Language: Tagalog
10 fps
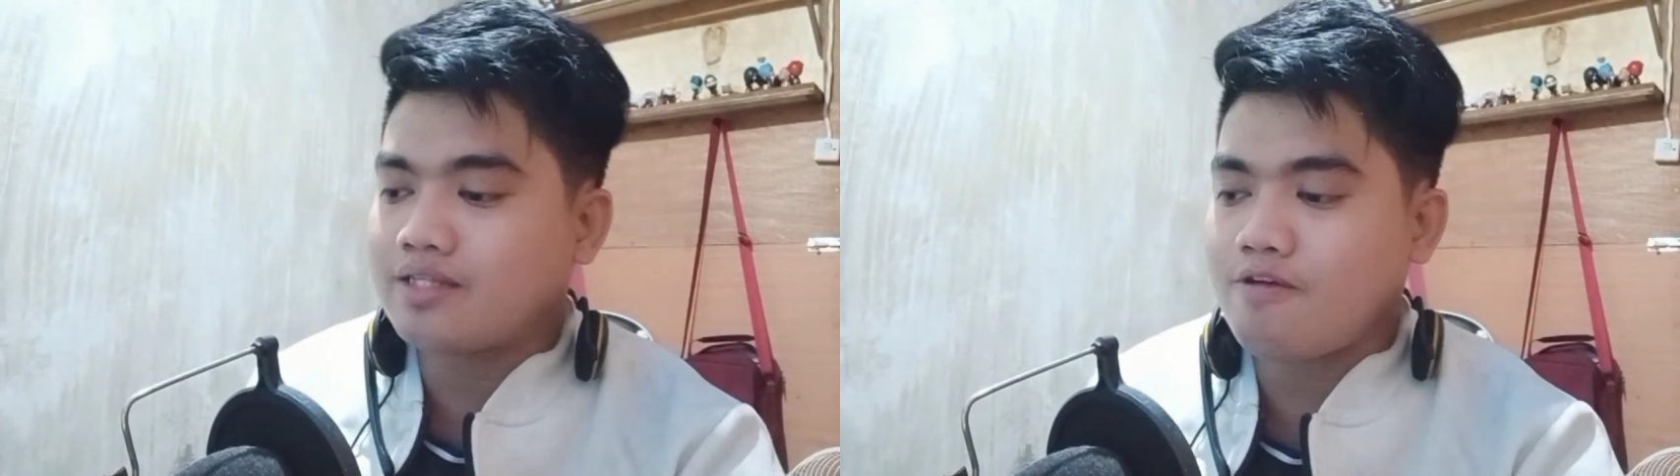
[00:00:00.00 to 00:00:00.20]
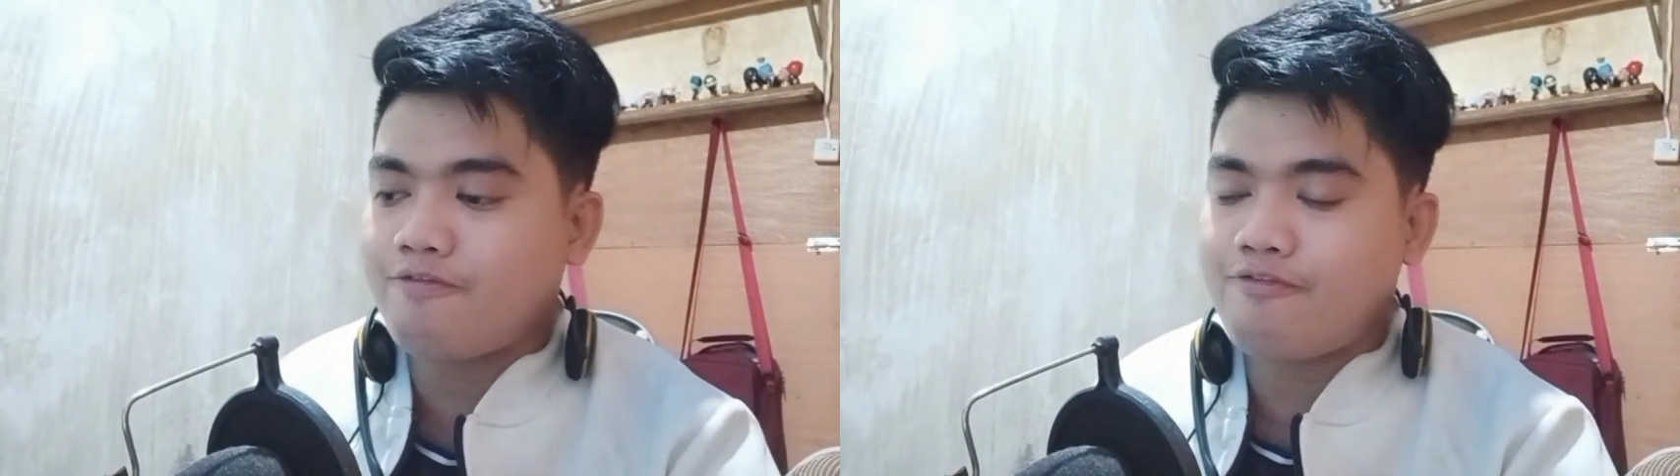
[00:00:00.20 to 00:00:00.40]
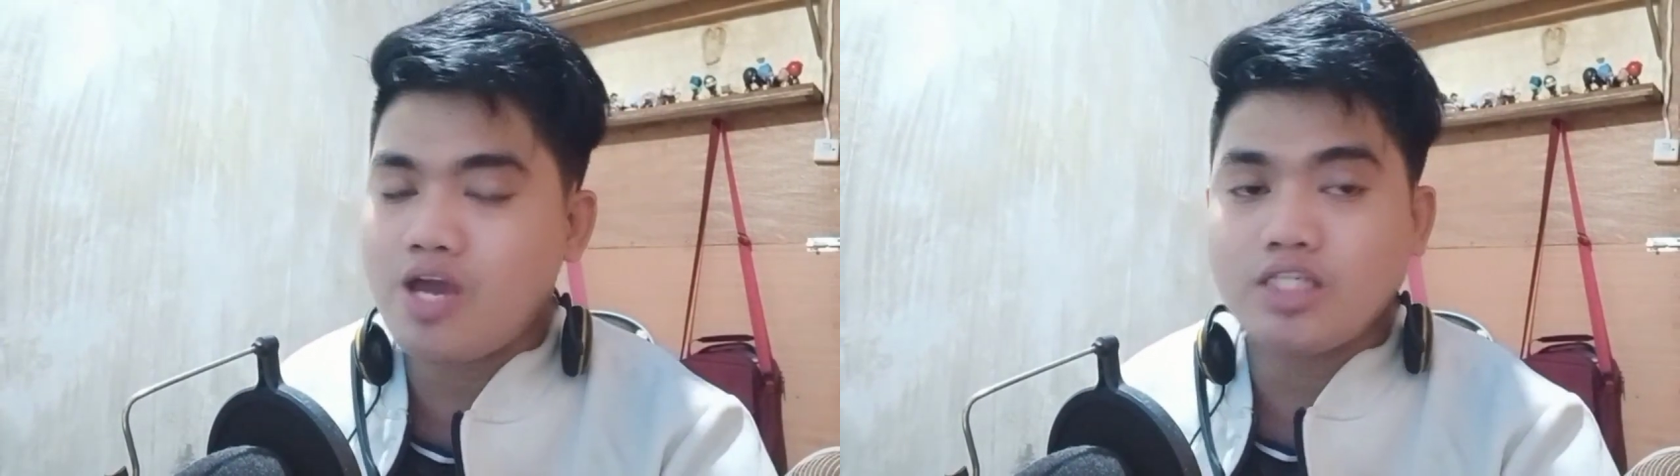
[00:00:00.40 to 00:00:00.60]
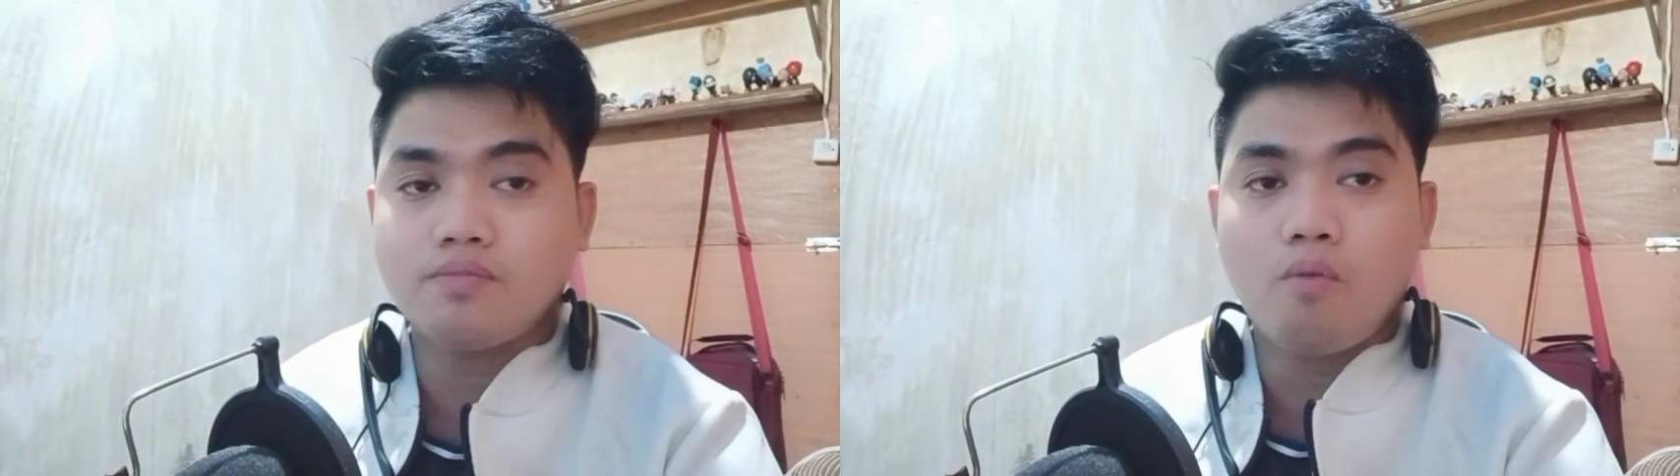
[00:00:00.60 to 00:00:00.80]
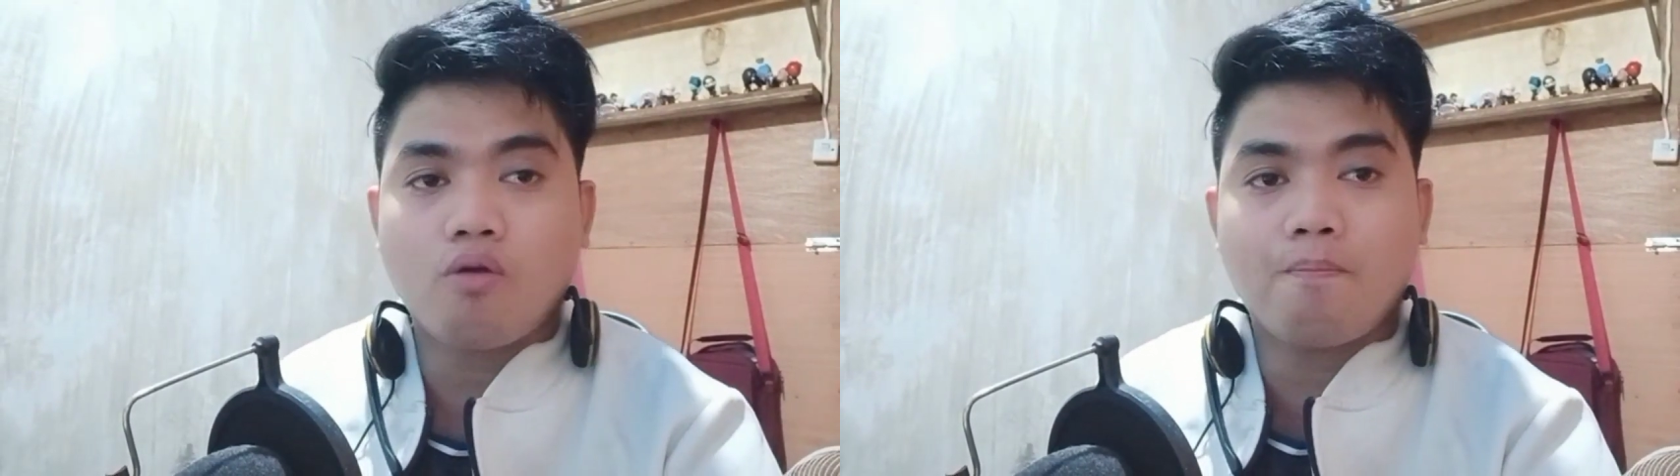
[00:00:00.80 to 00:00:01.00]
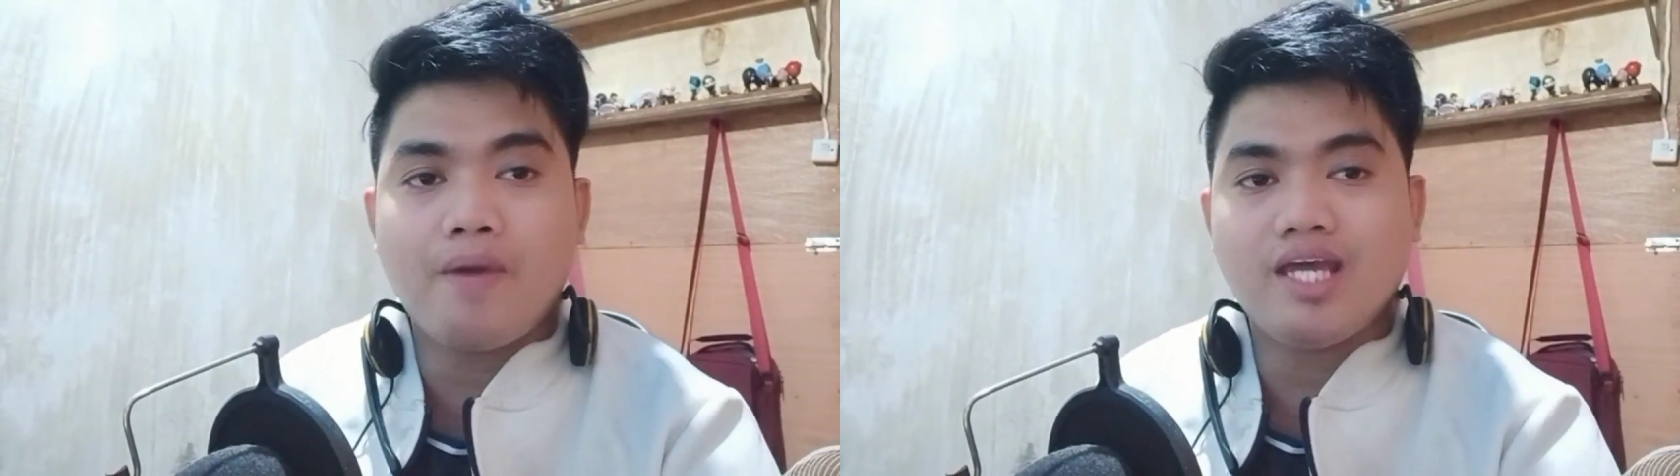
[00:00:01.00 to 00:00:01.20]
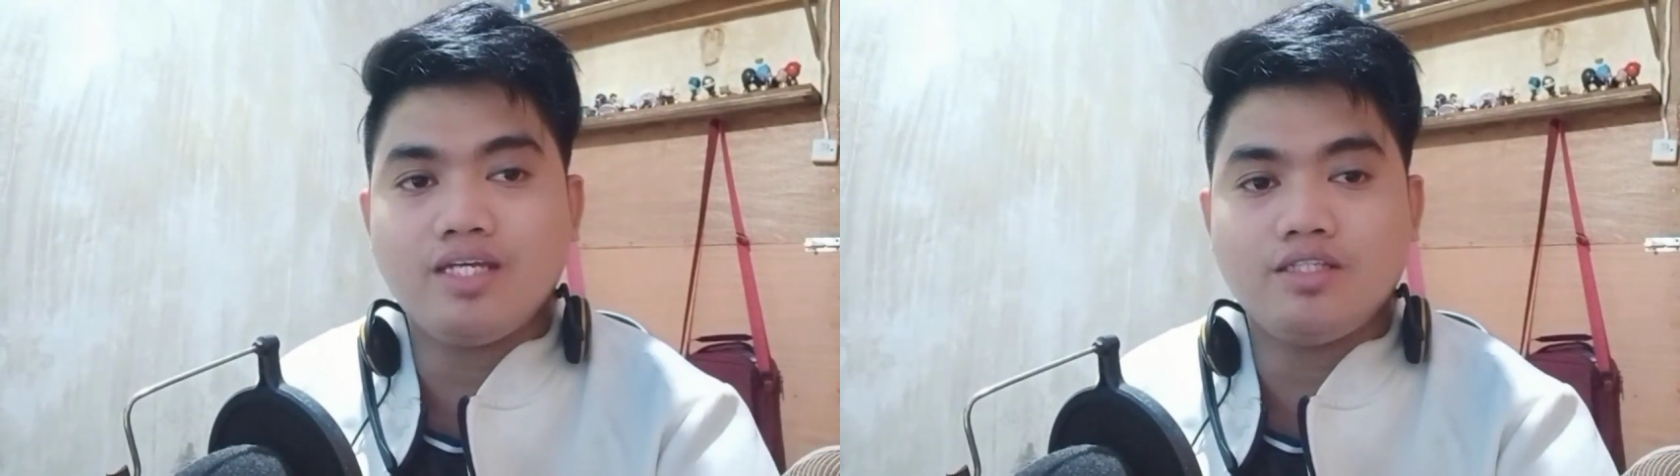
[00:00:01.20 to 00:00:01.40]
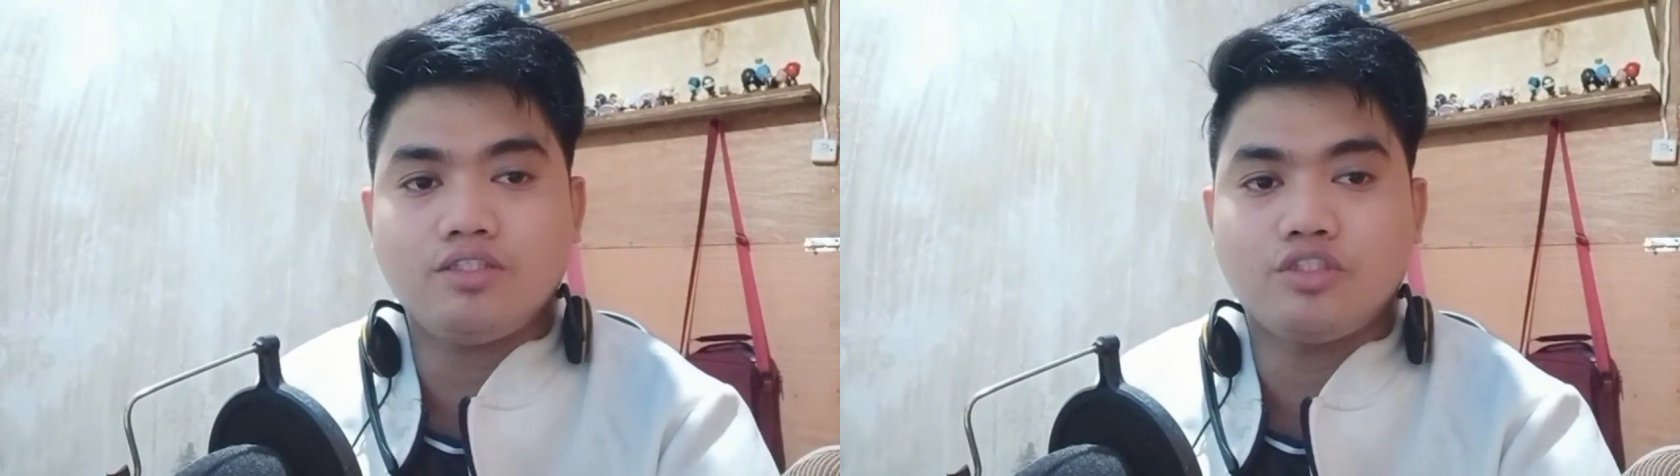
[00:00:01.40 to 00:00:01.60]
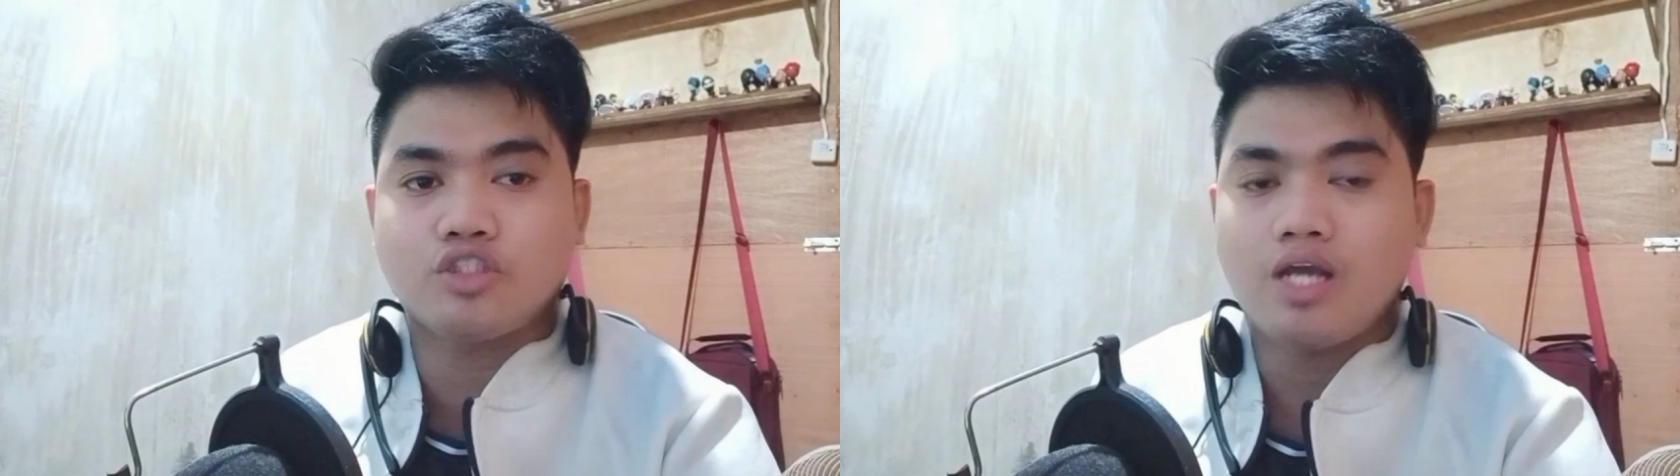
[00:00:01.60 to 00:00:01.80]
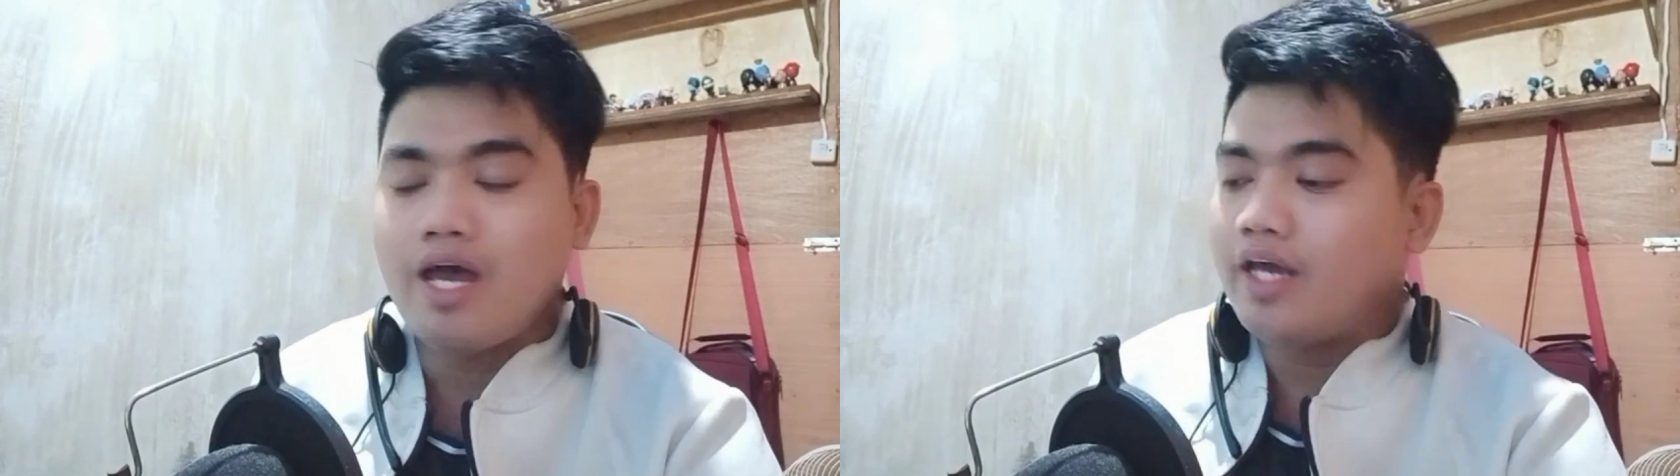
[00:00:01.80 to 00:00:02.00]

ating Facebook page,